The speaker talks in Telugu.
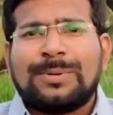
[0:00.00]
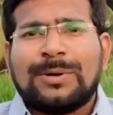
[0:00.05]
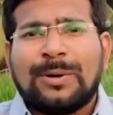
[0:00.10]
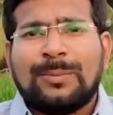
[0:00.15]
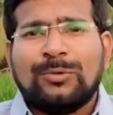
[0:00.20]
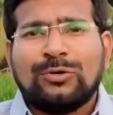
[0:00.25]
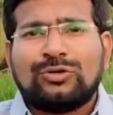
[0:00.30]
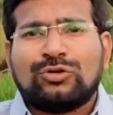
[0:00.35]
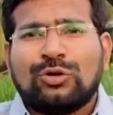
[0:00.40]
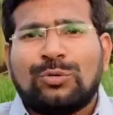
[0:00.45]

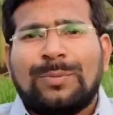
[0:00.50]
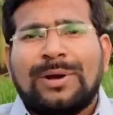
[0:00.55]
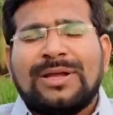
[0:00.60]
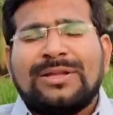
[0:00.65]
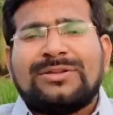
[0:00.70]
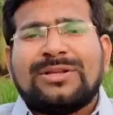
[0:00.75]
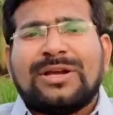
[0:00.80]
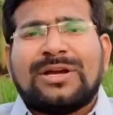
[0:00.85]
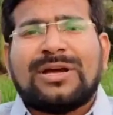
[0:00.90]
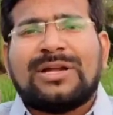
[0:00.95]
ప్రభుత్వం
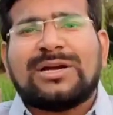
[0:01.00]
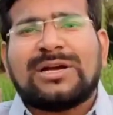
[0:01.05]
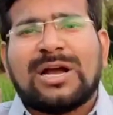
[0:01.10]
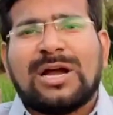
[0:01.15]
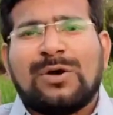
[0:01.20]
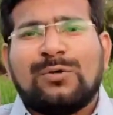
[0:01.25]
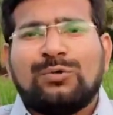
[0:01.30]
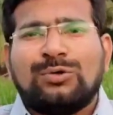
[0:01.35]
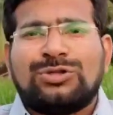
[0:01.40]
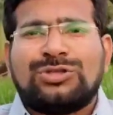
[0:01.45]
అయితే కనుక
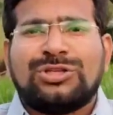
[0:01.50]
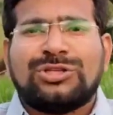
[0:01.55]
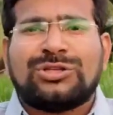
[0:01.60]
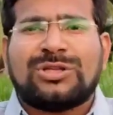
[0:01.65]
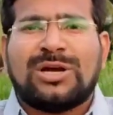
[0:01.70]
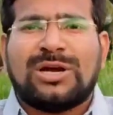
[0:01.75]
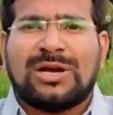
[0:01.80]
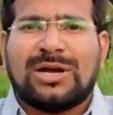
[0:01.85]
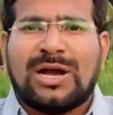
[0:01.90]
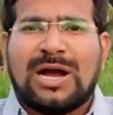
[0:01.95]

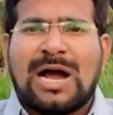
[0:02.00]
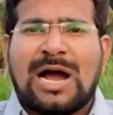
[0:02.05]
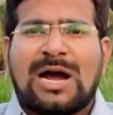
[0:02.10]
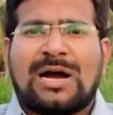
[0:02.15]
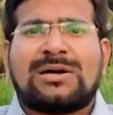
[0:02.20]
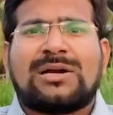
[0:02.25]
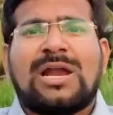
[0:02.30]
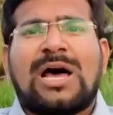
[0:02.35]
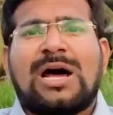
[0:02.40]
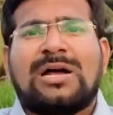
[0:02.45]
ఉచితంగా
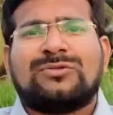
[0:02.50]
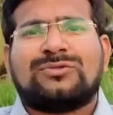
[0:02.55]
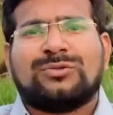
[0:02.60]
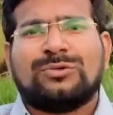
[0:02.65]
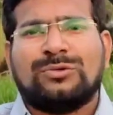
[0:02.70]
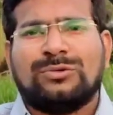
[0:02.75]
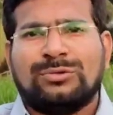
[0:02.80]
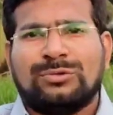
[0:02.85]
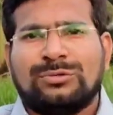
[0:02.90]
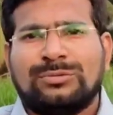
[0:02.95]

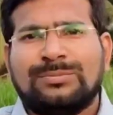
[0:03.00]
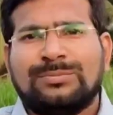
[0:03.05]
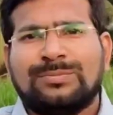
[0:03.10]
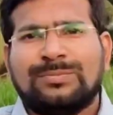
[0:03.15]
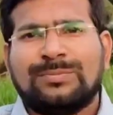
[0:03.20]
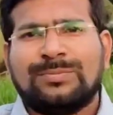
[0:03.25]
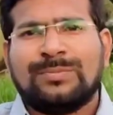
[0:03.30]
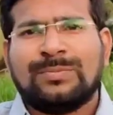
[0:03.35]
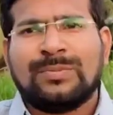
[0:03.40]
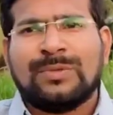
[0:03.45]
క్లాసులు
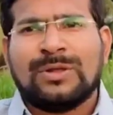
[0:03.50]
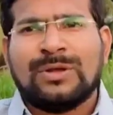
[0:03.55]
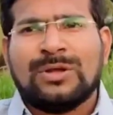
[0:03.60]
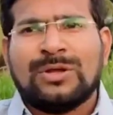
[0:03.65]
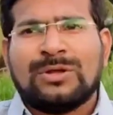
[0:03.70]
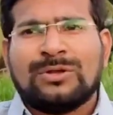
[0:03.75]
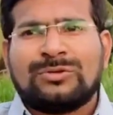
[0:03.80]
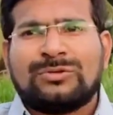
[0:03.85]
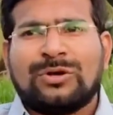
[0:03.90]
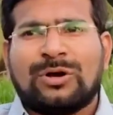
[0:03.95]

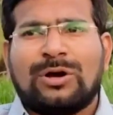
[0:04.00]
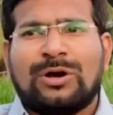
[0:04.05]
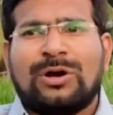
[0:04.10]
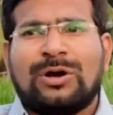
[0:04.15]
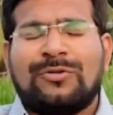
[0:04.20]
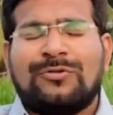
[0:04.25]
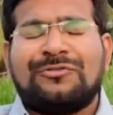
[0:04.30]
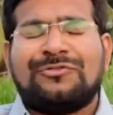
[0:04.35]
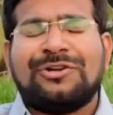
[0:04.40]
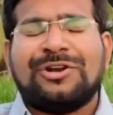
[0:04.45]
సో
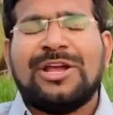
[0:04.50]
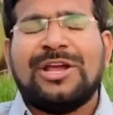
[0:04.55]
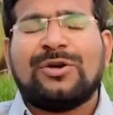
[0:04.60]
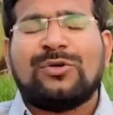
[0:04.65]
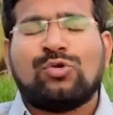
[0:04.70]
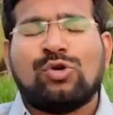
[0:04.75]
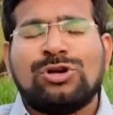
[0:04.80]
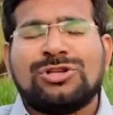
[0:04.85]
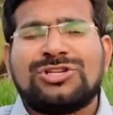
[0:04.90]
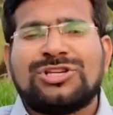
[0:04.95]
ఫ్రీ
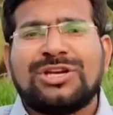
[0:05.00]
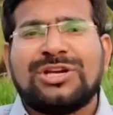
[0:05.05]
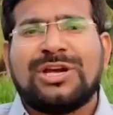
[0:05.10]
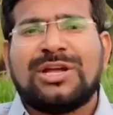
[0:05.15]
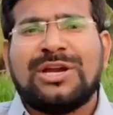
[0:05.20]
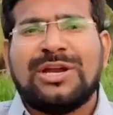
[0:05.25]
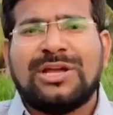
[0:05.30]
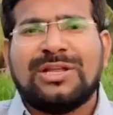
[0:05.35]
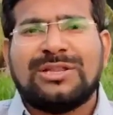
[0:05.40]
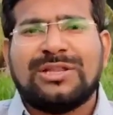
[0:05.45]

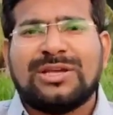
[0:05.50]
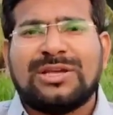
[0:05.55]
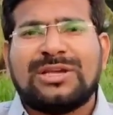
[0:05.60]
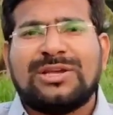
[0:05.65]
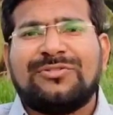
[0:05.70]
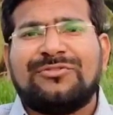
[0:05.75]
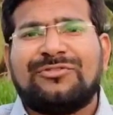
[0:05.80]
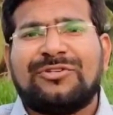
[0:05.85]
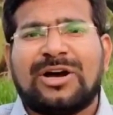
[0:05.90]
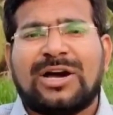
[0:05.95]
కోచింగ్ అనేది
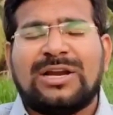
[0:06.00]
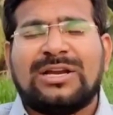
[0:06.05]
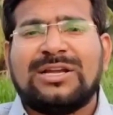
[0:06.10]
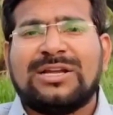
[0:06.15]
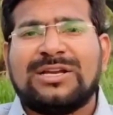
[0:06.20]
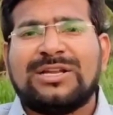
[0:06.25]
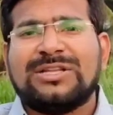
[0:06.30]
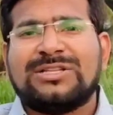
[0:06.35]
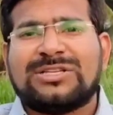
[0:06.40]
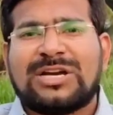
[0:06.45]
ఇవ్వాలి
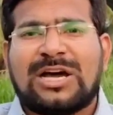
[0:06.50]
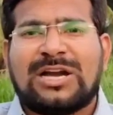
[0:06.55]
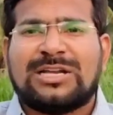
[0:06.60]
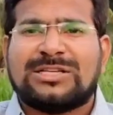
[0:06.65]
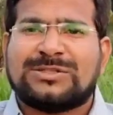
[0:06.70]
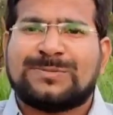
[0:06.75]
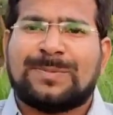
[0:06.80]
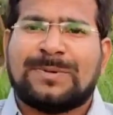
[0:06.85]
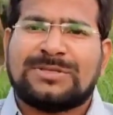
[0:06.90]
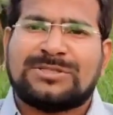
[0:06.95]
అని చాలా
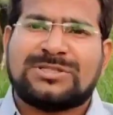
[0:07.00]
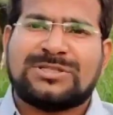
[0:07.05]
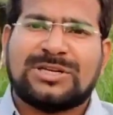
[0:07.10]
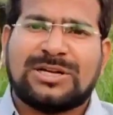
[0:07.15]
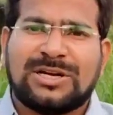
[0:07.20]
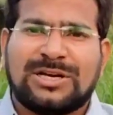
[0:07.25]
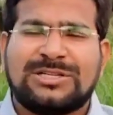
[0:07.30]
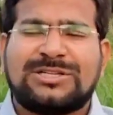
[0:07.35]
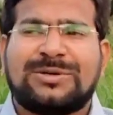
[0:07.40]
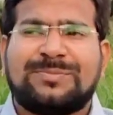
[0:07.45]

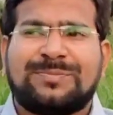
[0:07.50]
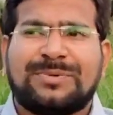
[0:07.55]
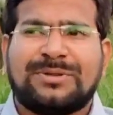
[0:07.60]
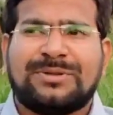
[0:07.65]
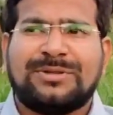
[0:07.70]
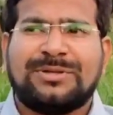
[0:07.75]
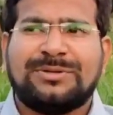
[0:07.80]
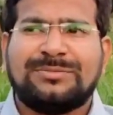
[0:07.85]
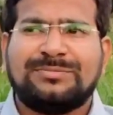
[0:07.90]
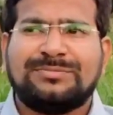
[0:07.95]
స్పష్టంగా
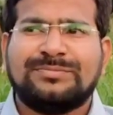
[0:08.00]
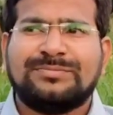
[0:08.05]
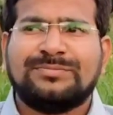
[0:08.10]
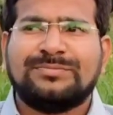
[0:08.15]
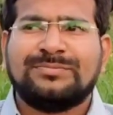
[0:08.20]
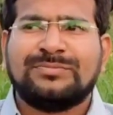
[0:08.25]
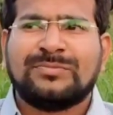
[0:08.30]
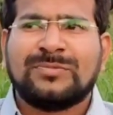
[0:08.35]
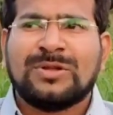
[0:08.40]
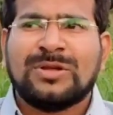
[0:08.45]
చెప్పింది
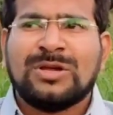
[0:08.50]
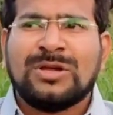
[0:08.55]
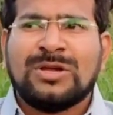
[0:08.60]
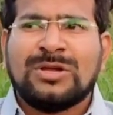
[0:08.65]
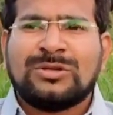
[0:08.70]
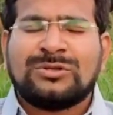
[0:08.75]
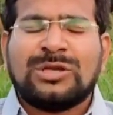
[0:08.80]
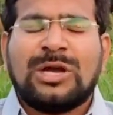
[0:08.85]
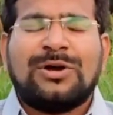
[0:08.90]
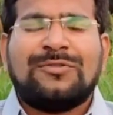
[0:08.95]

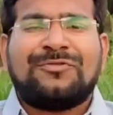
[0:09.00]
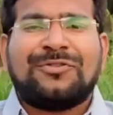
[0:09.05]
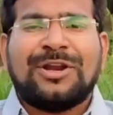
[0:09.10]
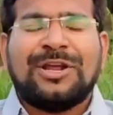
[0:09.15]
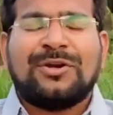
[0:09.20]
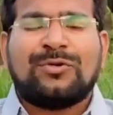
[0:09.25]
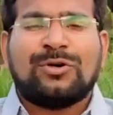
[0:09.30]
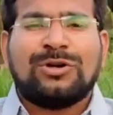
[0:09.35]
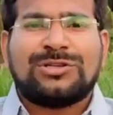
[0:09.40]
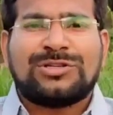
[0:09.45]
సో
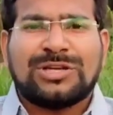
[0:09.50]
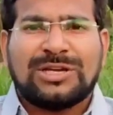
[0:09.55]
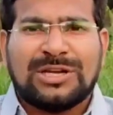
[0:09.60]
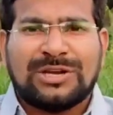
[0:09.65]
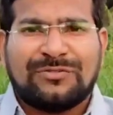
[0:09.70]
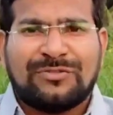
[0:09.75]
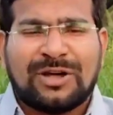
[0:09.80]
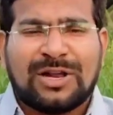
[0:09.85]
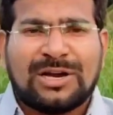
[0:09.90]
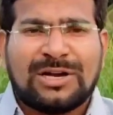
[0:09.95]
ఫ్రీ
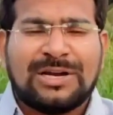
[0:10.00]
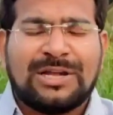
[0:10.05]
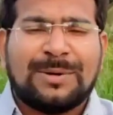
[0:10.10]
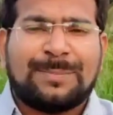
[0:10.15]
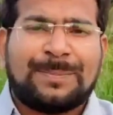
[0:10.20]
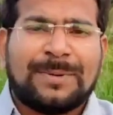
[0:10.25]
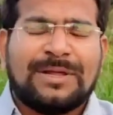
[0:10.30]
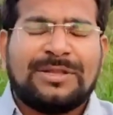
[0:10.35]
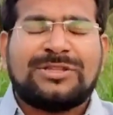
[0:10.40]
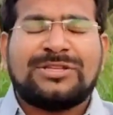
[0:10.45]
కోచింగ్ ఇవ్వాలని
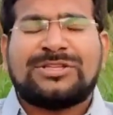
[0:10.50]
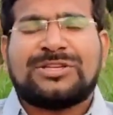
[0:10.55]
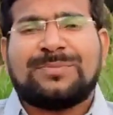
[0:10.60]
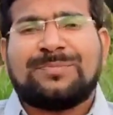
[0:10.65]
ఎప్పుడైతే